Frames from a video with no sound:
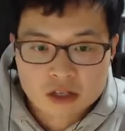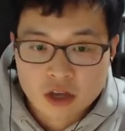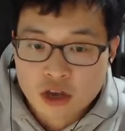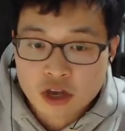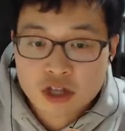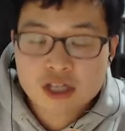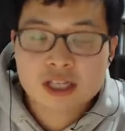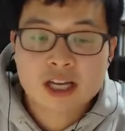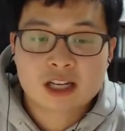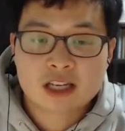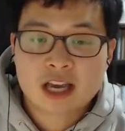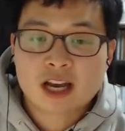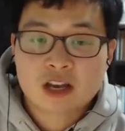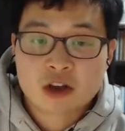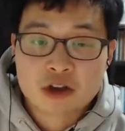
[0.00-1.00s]
18살이
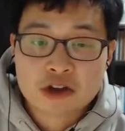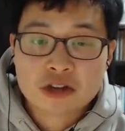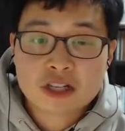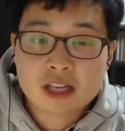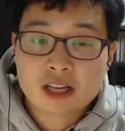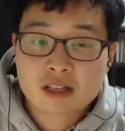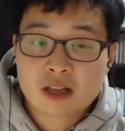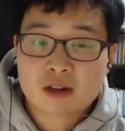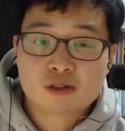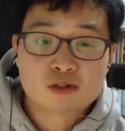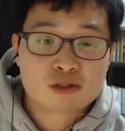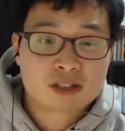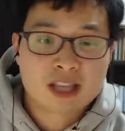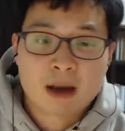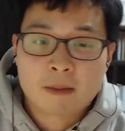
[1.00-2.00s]
걔가 18살이 되는
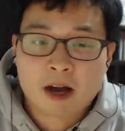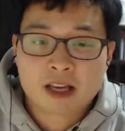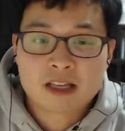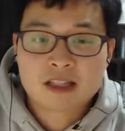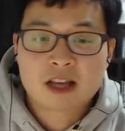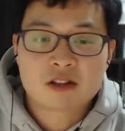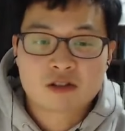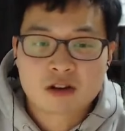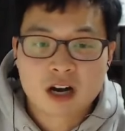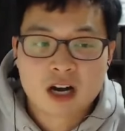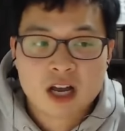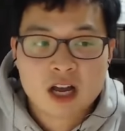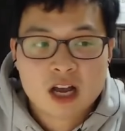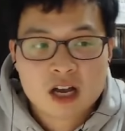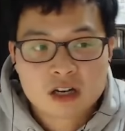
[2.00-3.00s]
순간 다 바뀐다던가
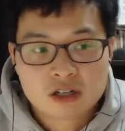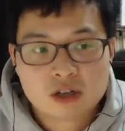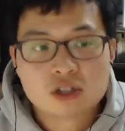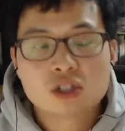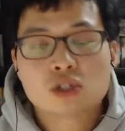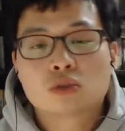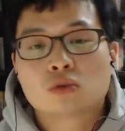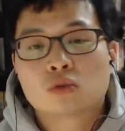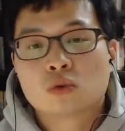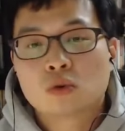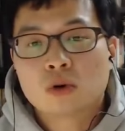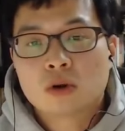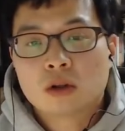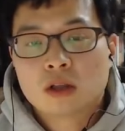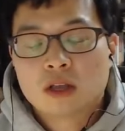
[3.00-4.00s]
그런
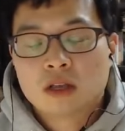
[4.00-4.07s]
식으로